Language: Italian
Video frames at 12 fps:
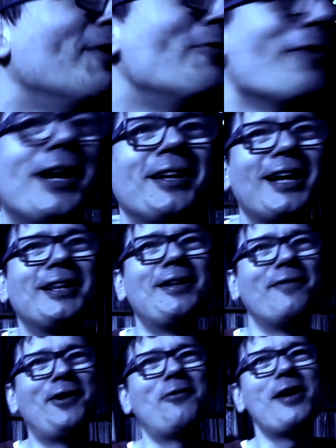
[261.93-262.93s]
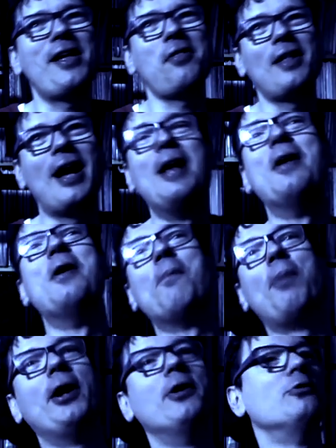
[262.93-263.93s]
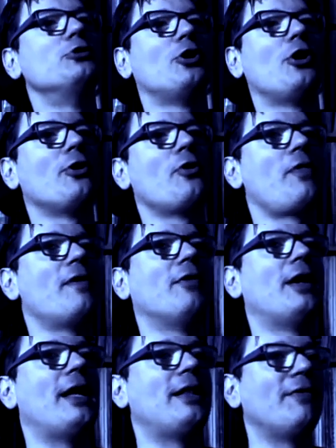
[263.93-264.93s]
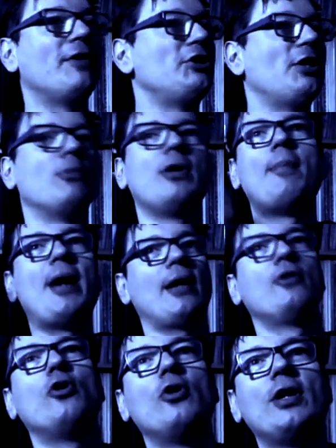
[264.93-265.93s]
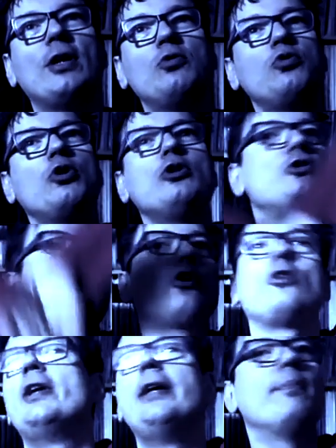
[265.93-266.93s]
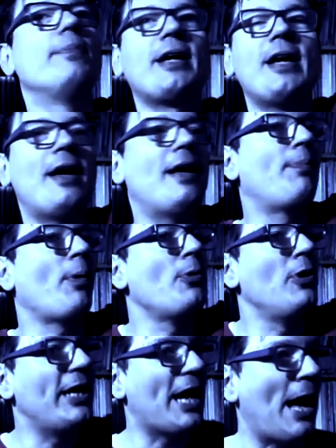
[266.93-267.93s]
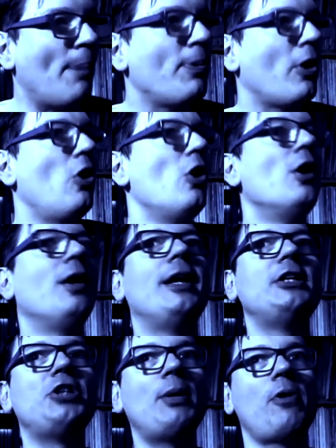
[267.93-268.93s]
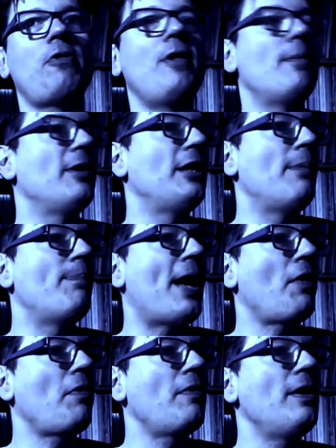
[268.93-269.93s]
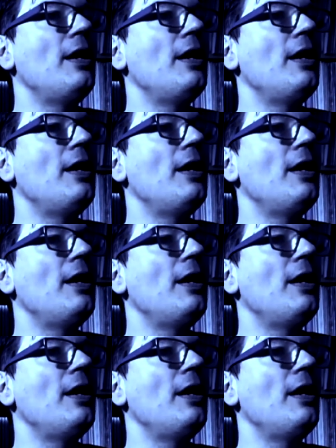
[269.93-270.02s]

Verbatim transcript: guardatevi questa. Poi un giorno, se volete, facciamo una maratona, tutto il giorno libri e proprio li apro, leggiamo assieme dei passi,